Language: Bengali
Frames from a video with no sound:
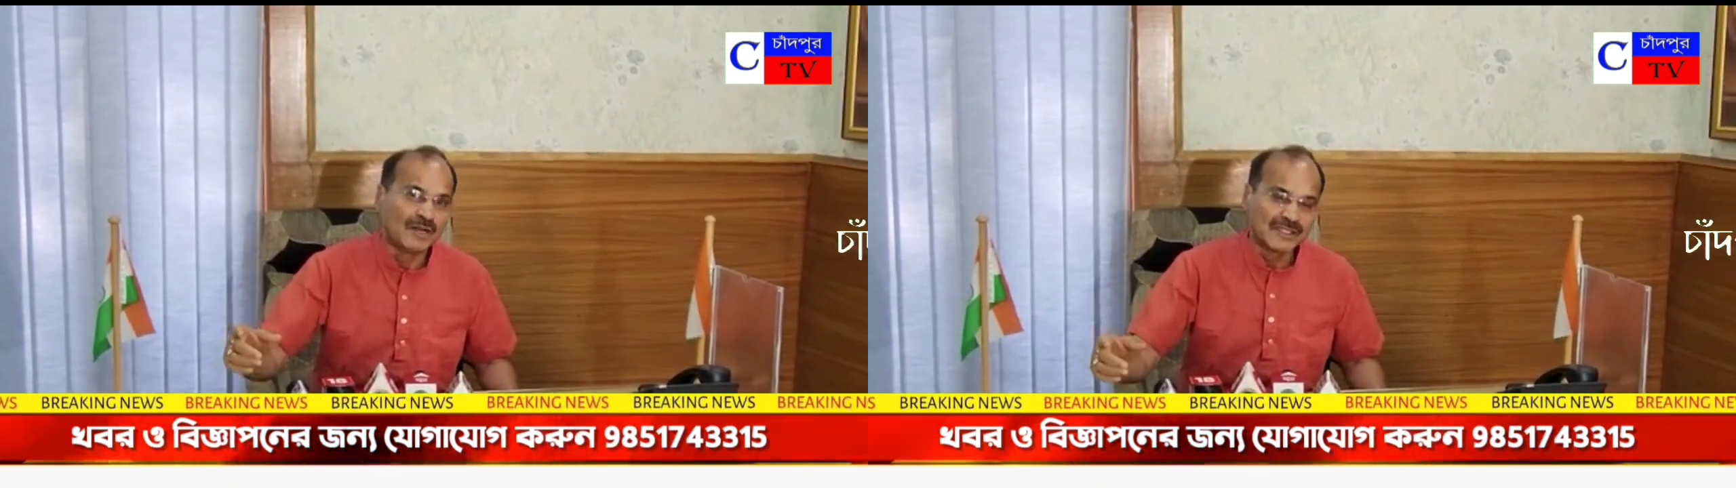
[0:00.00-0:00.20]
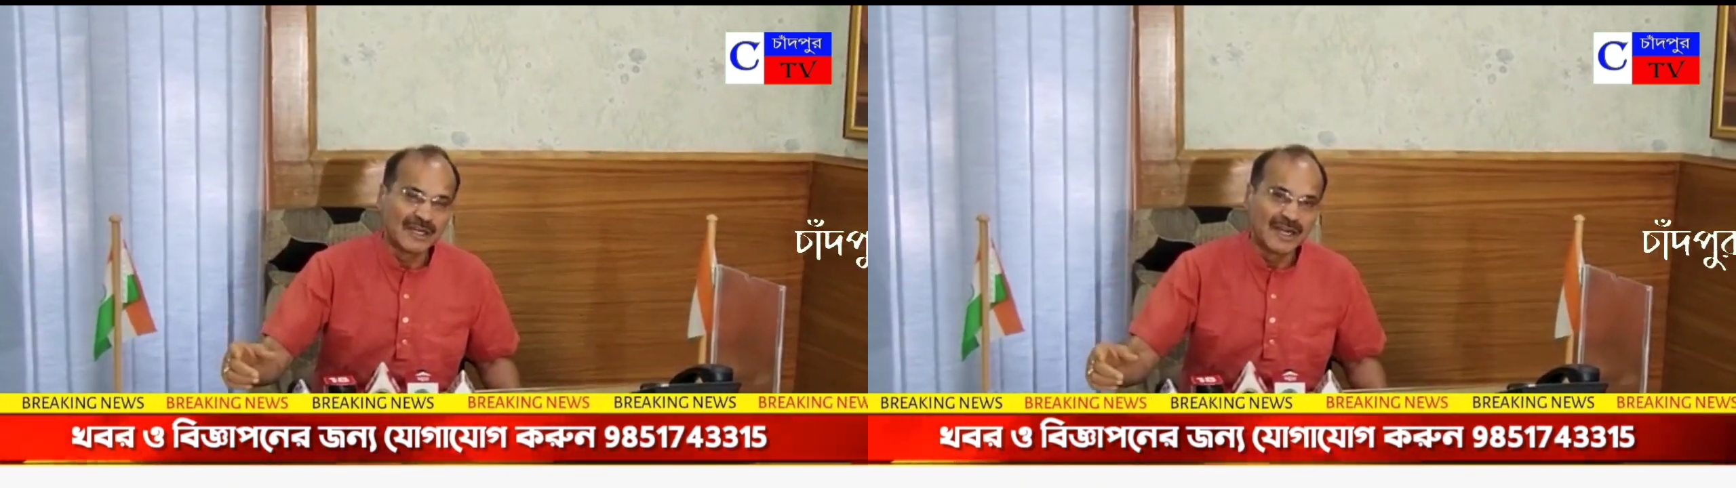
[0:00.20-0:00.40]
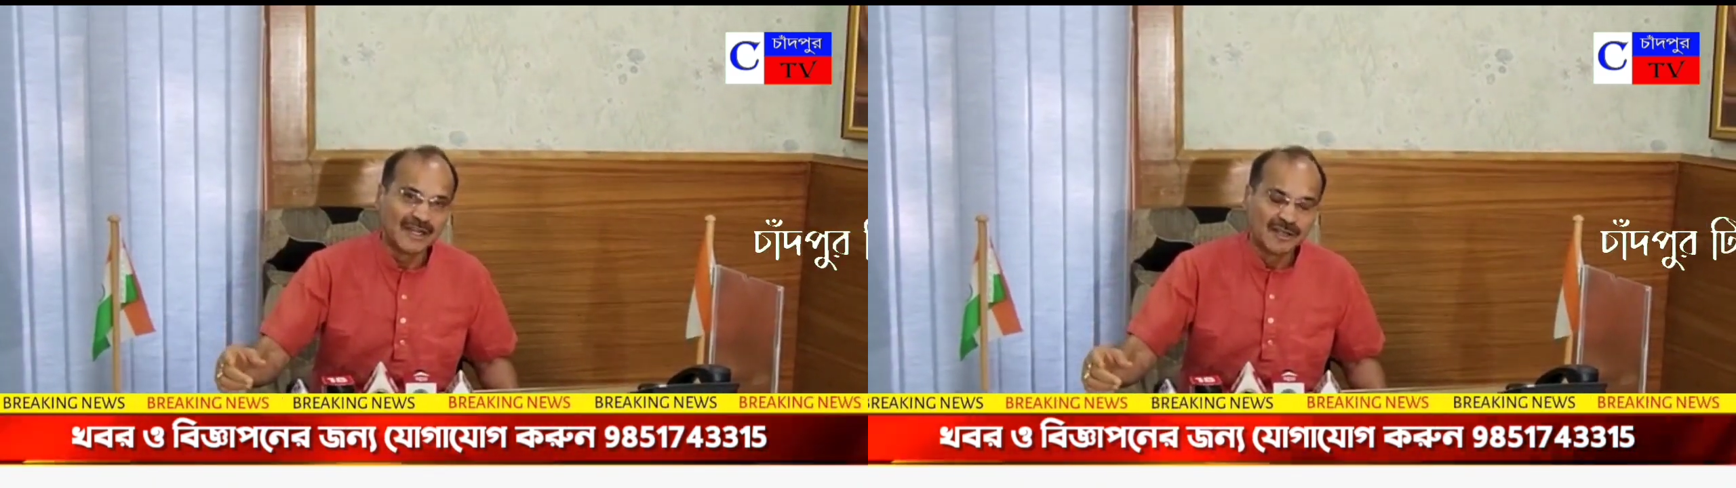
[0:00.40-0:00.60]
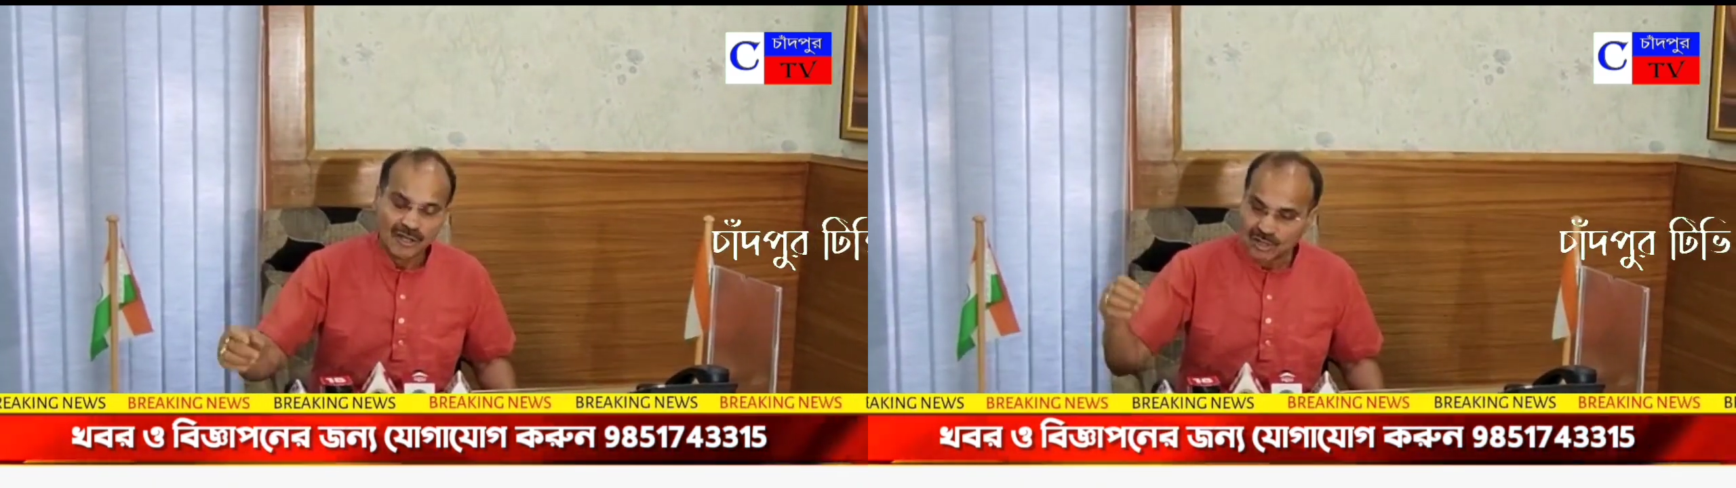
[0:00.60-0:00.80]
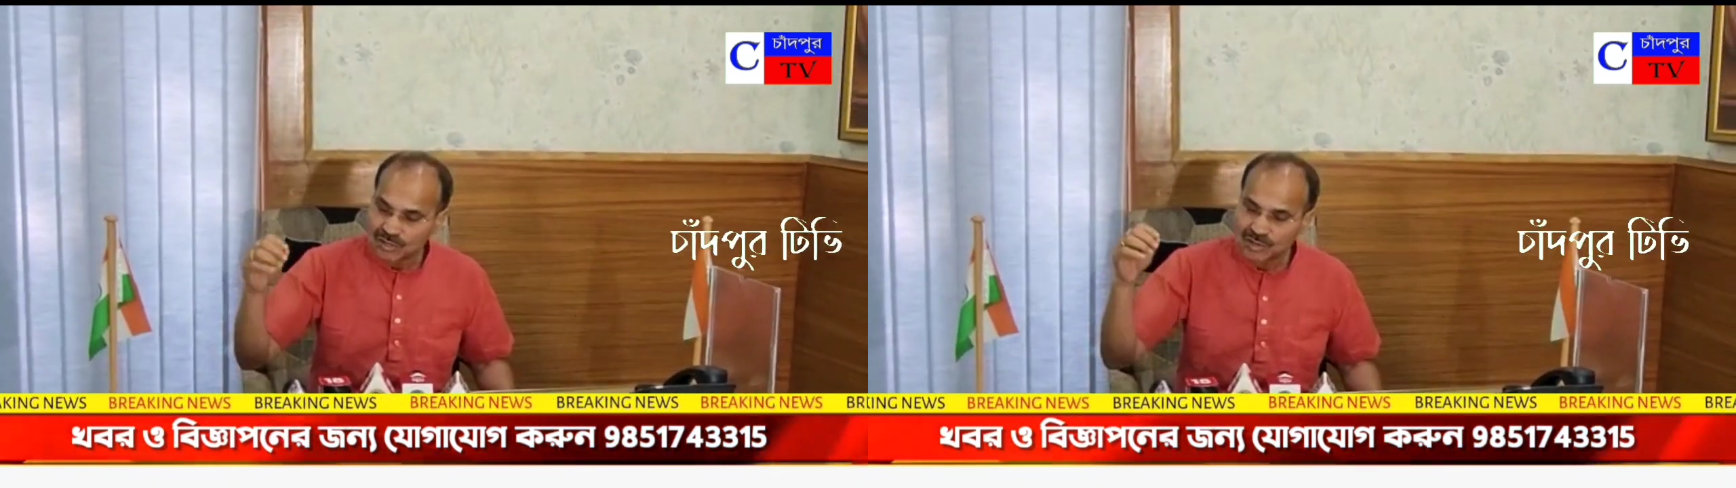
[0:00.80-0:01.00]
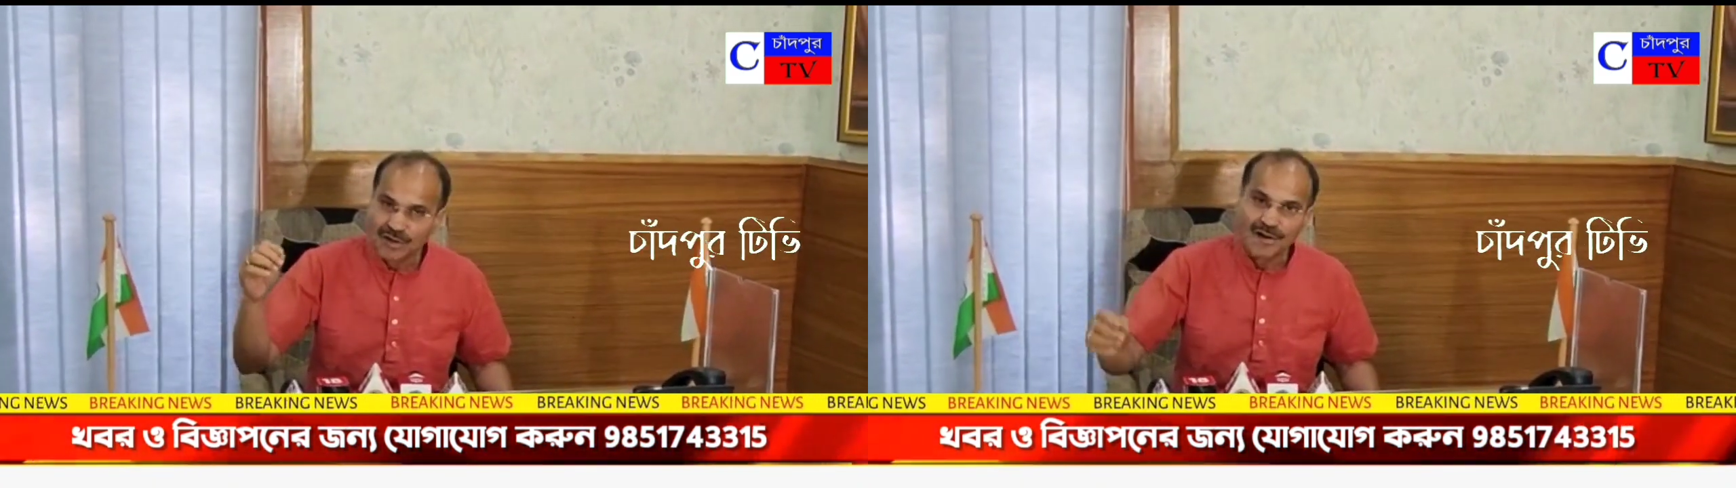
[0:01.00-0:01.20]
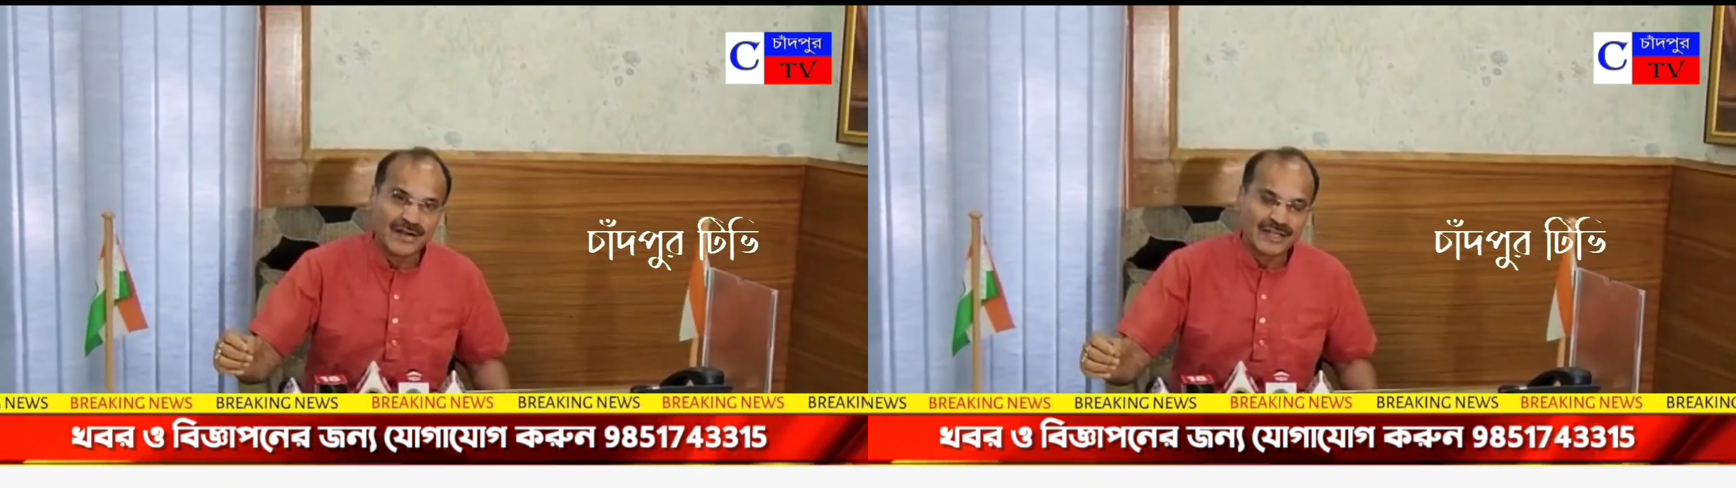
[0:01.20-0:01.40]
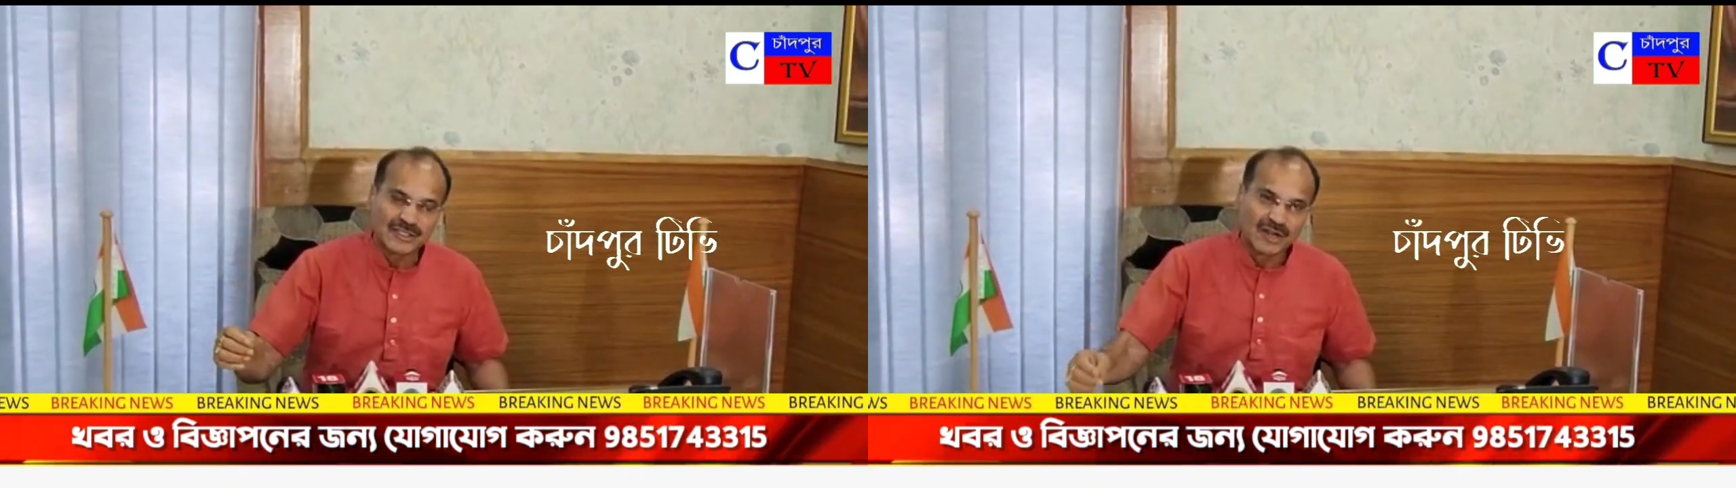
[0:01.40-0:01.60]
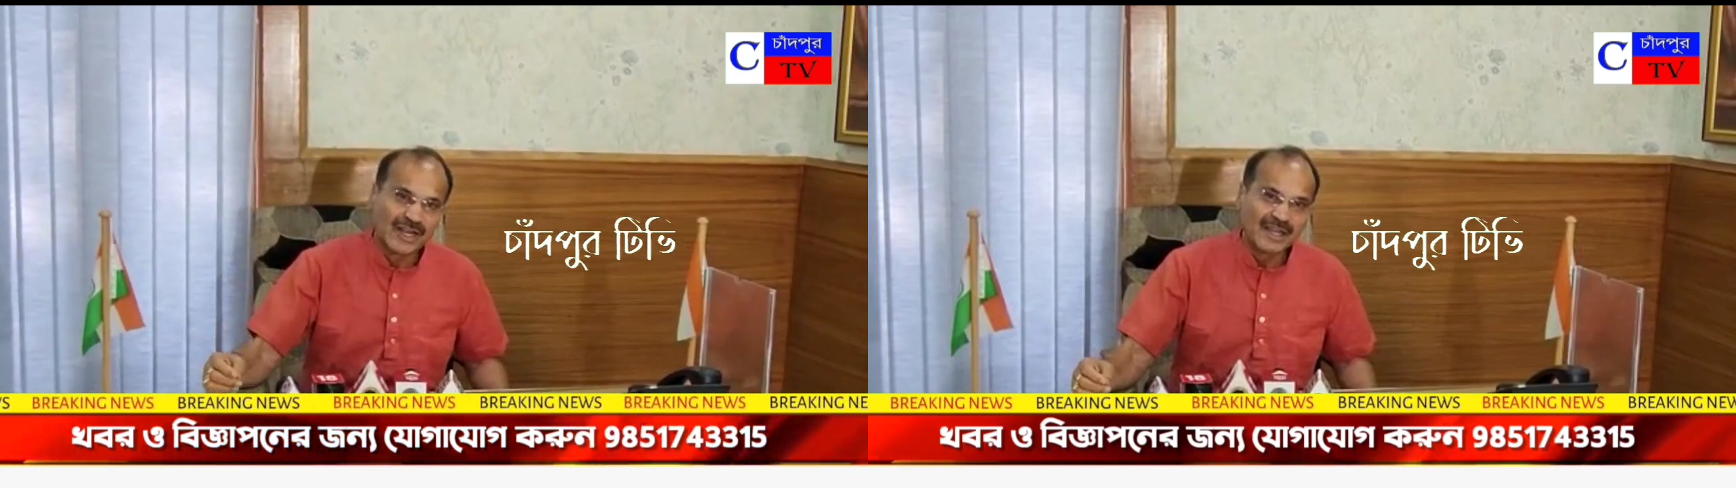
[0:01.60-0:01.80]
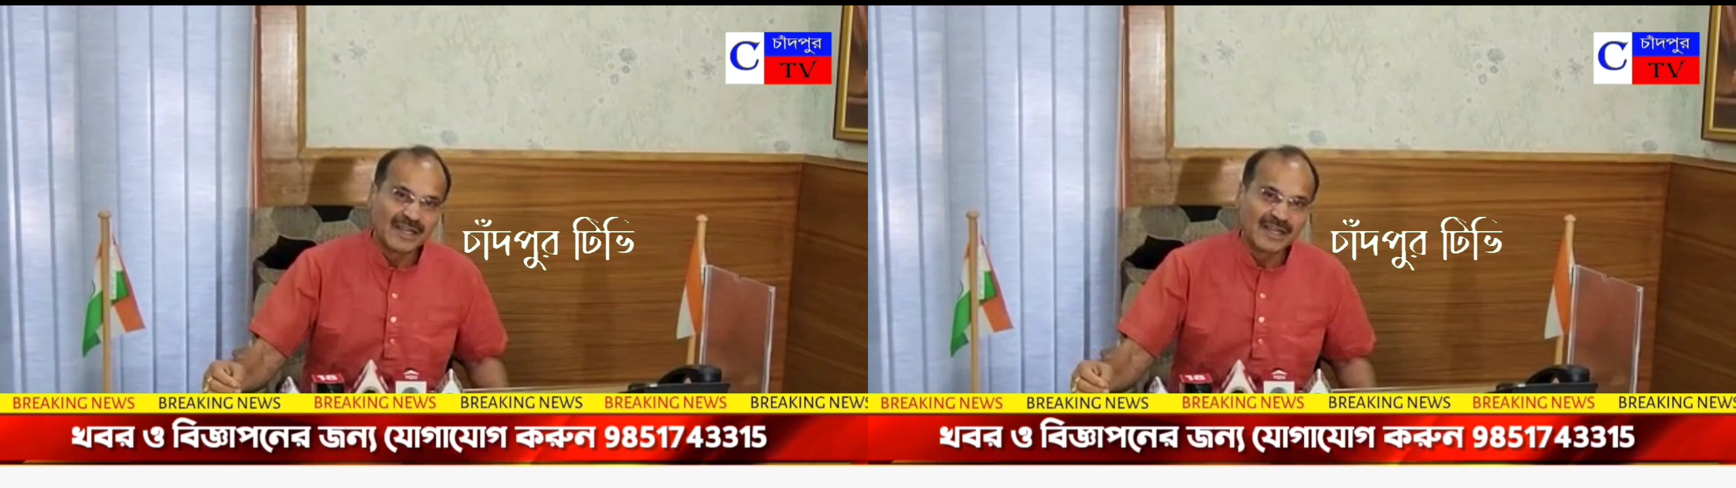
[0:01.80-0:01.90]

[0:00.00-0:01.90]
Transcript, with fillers: চেয়ে নেয় কংগ্রেস দলে